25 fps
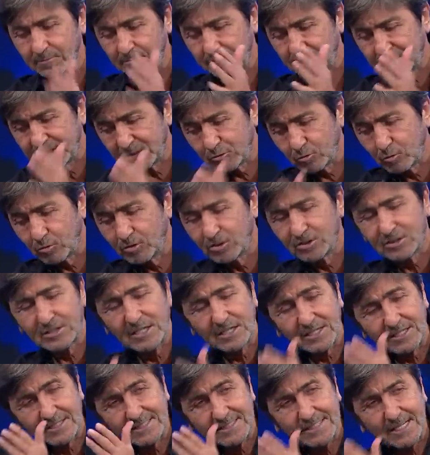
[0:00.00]
psikolojik
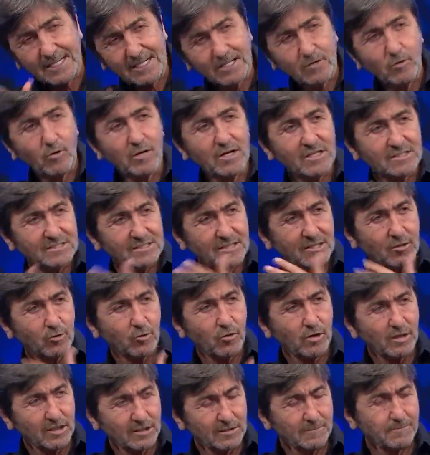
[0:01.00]
şartlar ne koyarsak
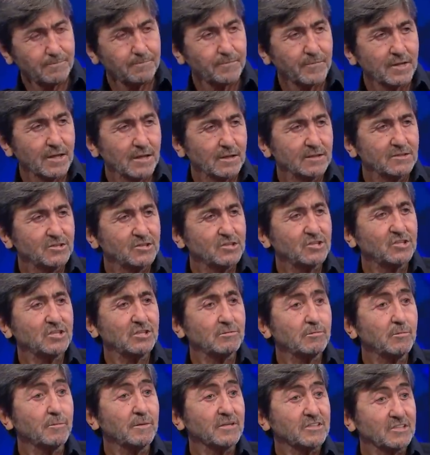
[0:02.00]
koyalım ciddi
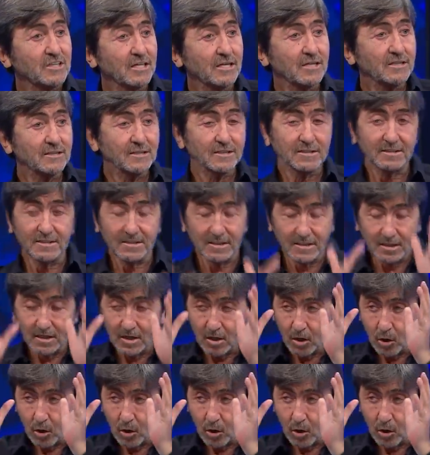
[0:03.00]
bir başarı elde etti.